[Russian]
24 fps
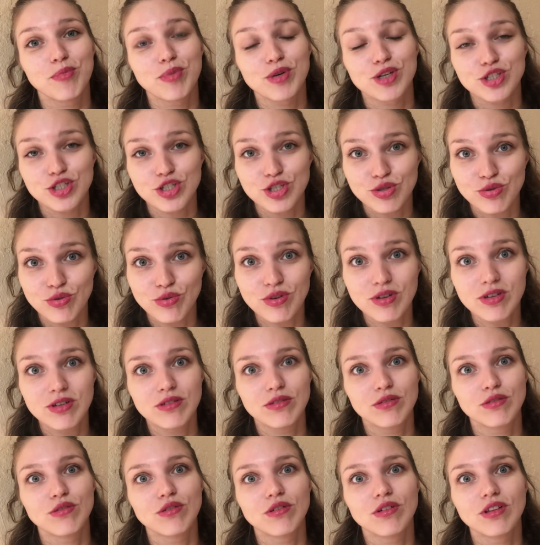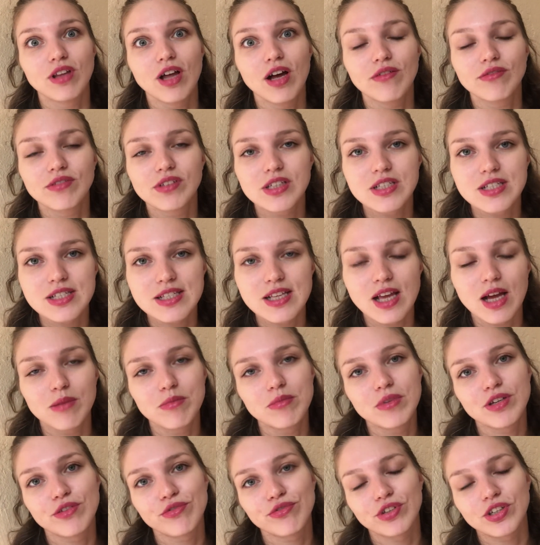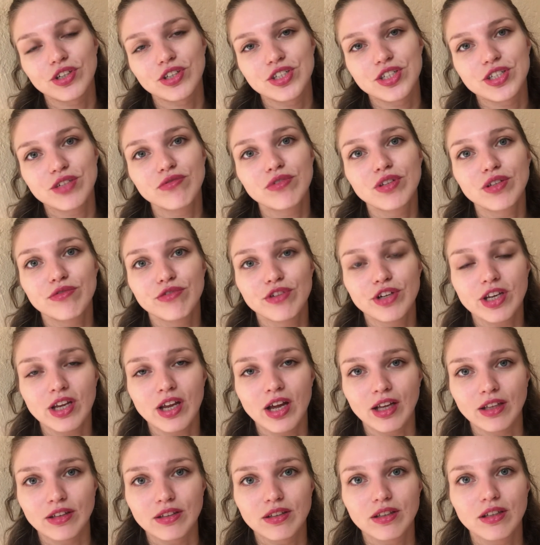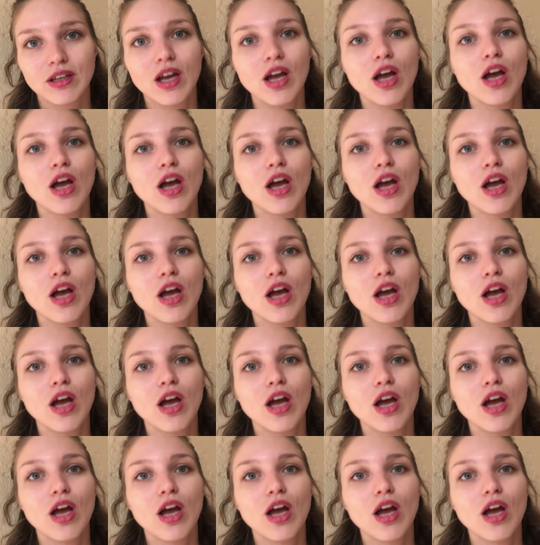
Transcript: простой, но главное самый эффективный вариант.